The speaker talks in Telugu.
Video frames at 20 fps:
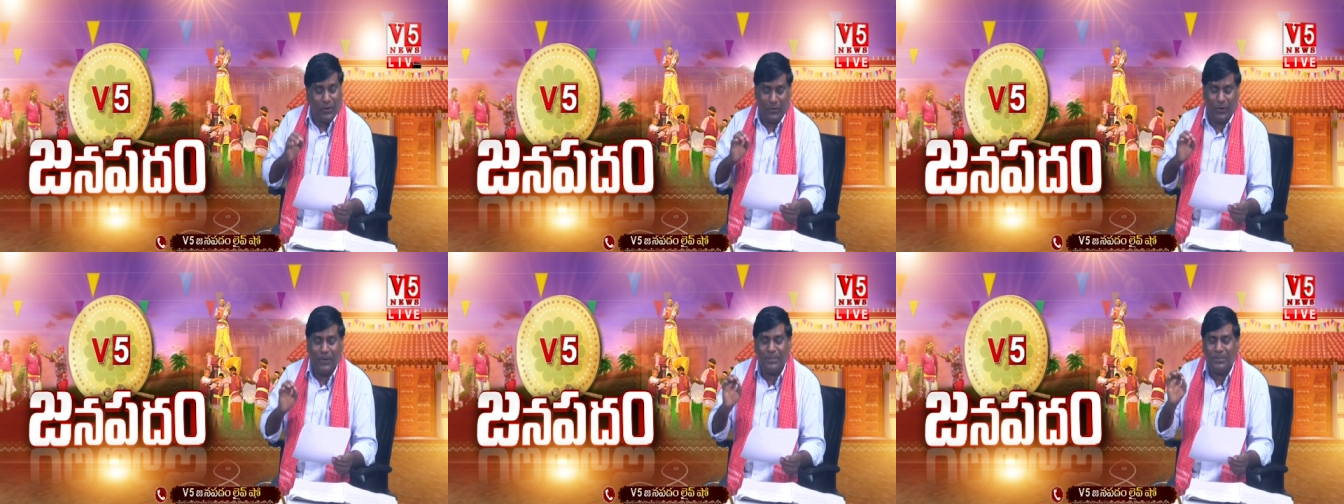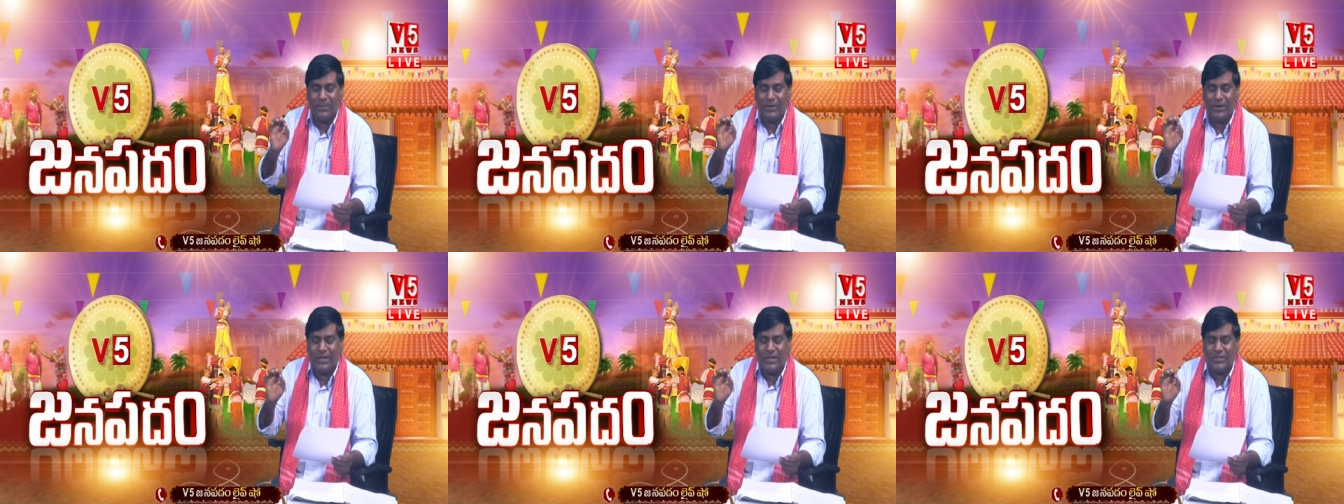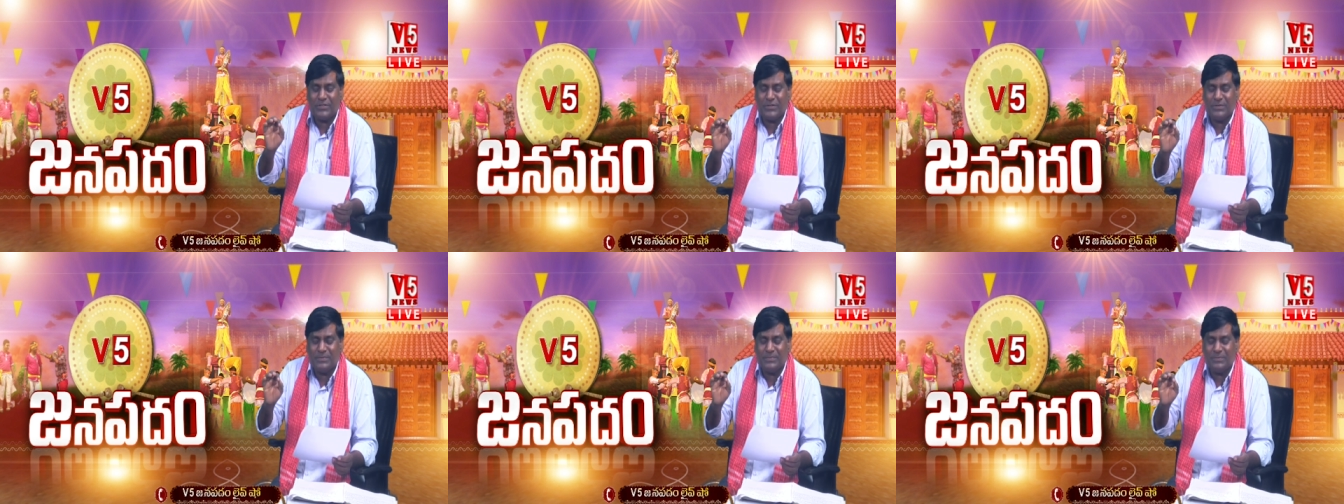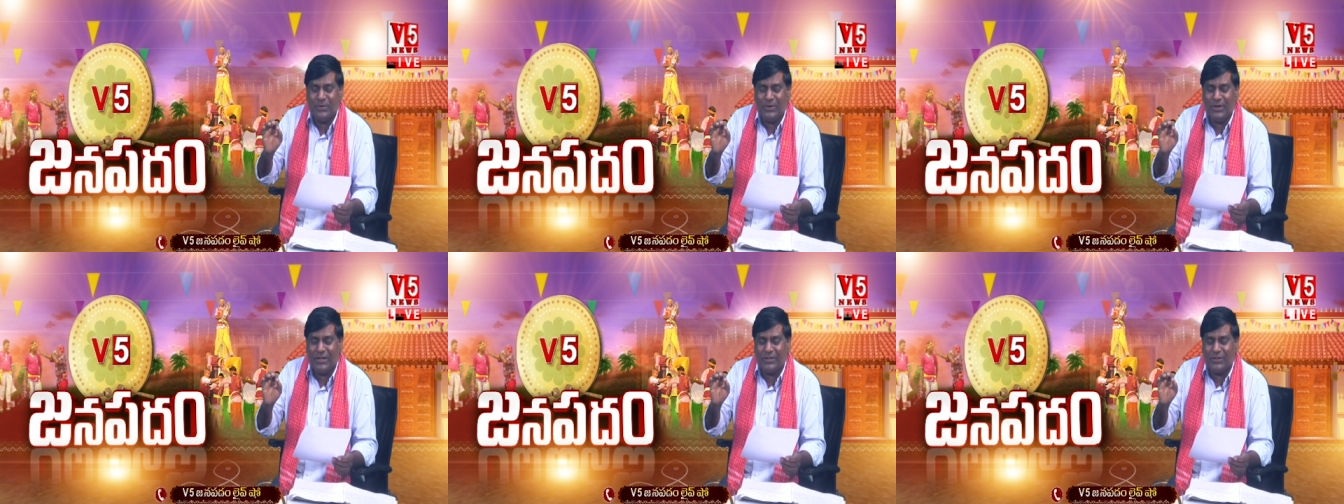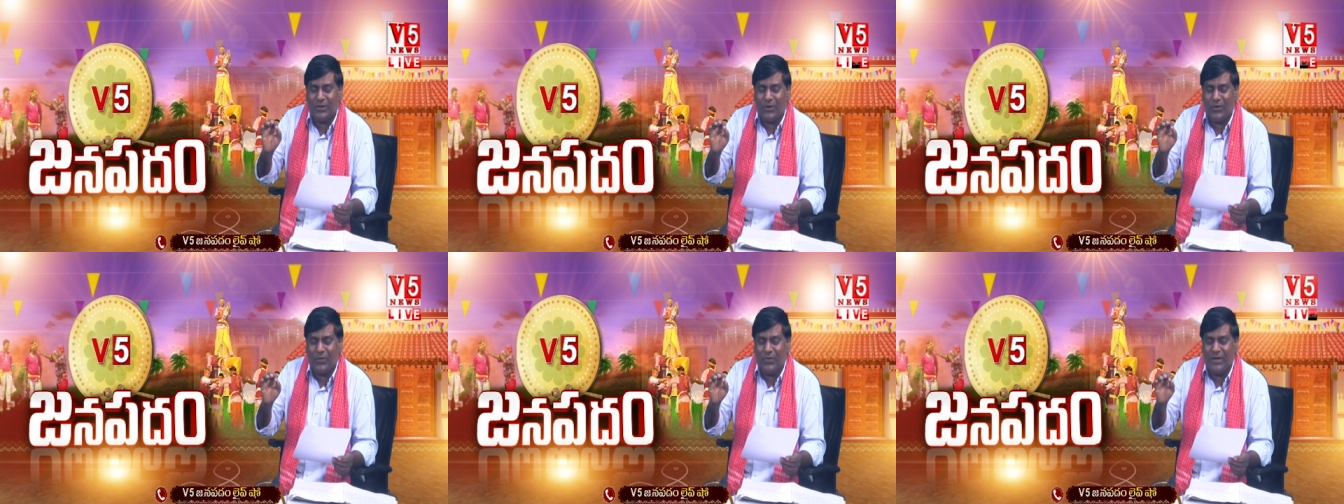ఒంబుల
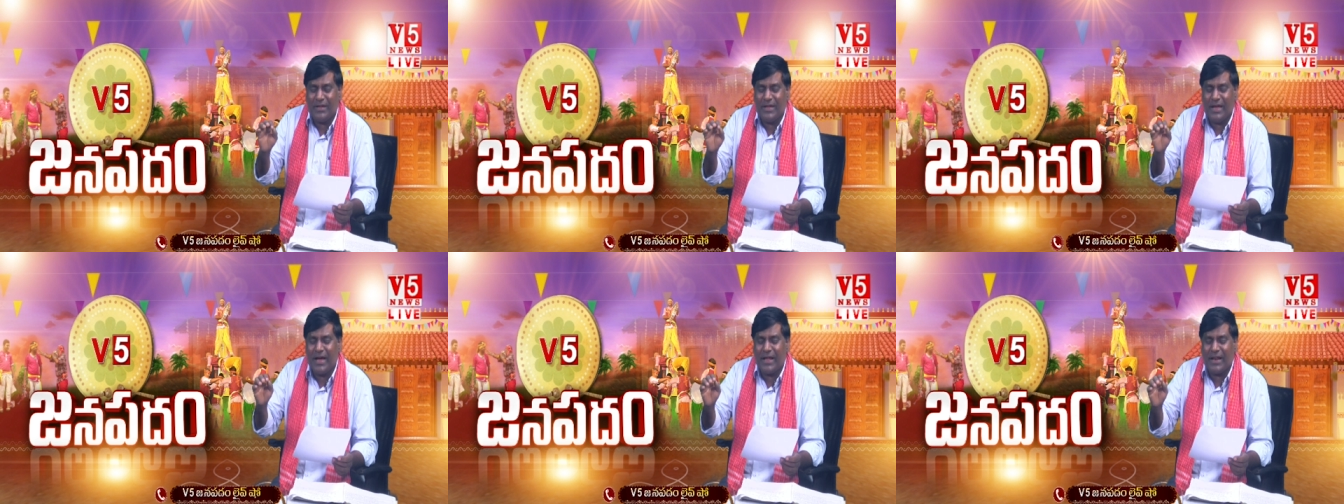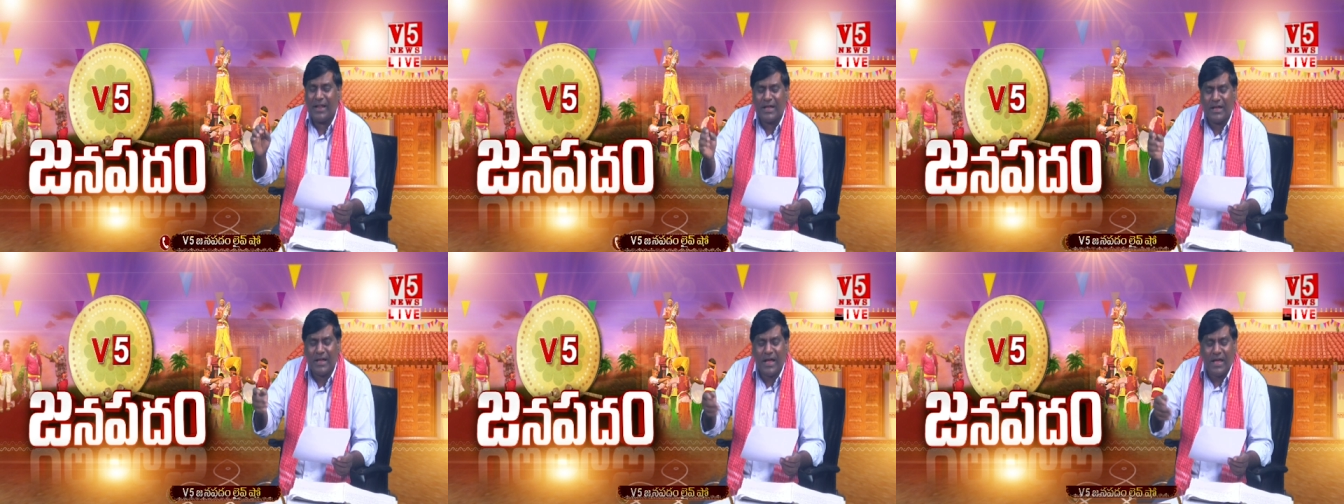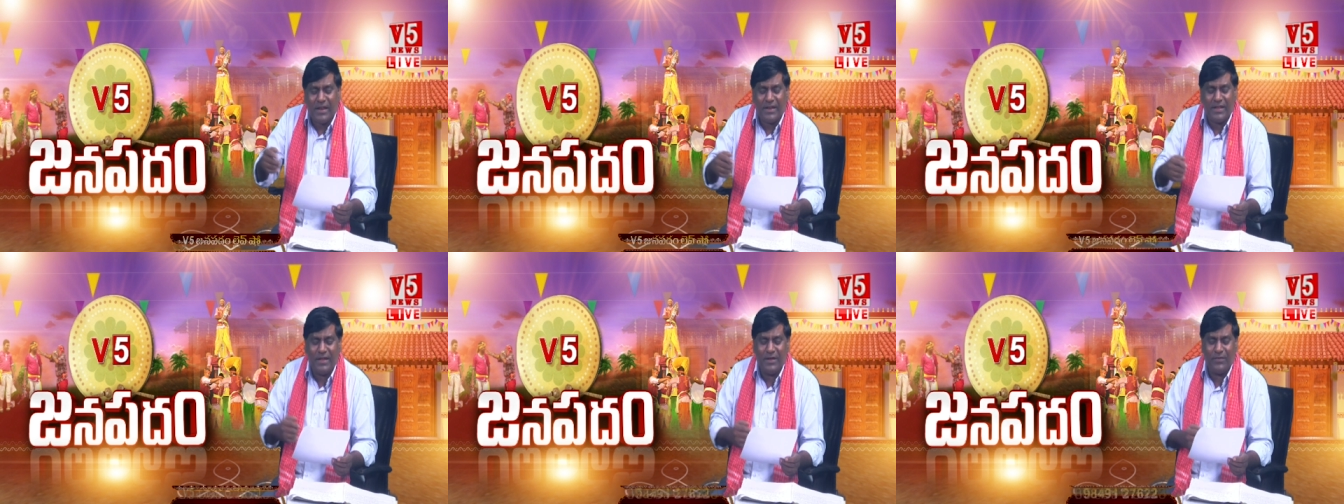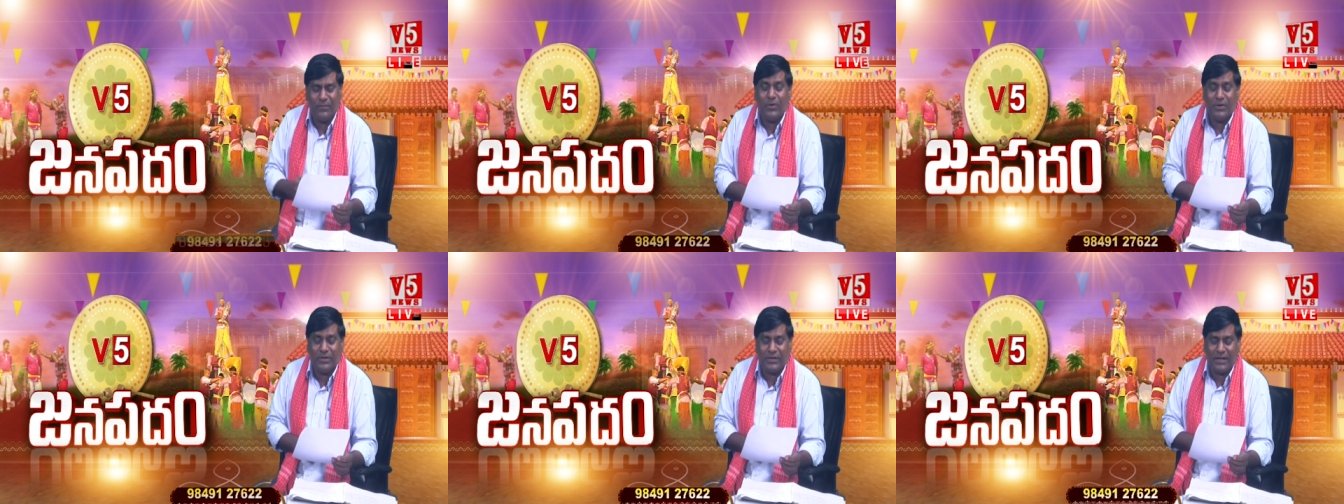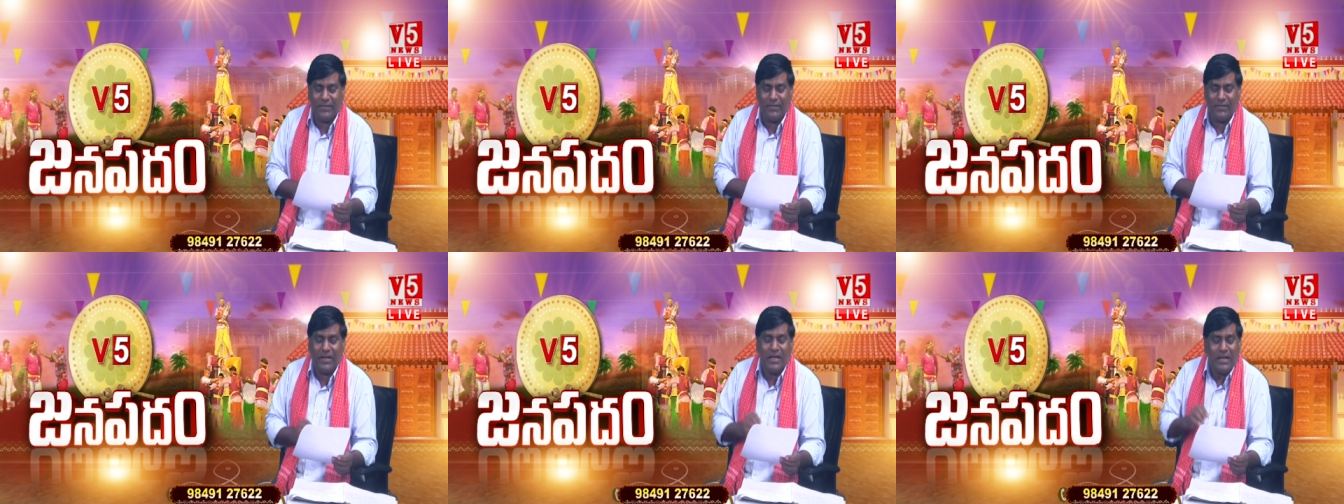సొంబులతో యారంగ నీ
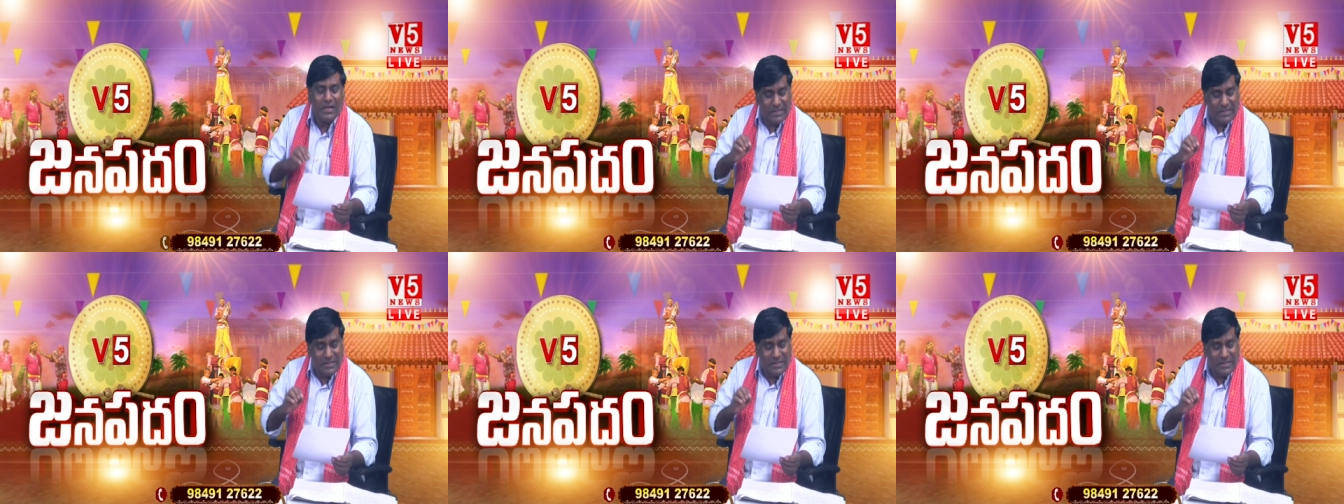ఉంటివి